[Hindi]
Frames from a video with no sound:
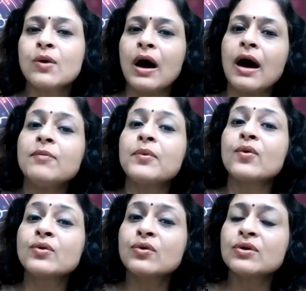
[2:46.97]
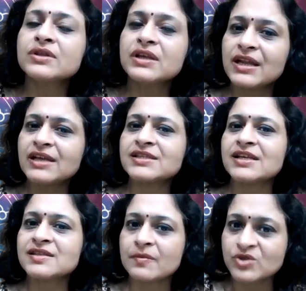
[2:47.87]
तो आप उनको धीरे
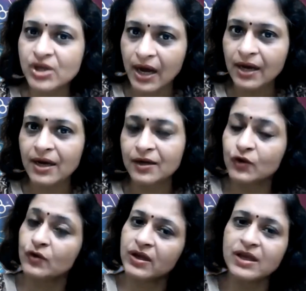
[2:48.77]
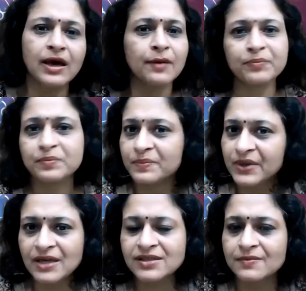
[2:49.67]
से समझा कर क्योंकि ये
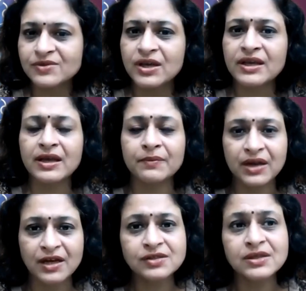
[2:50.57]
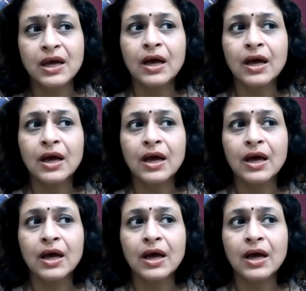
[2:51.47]
बिना समझे या बिना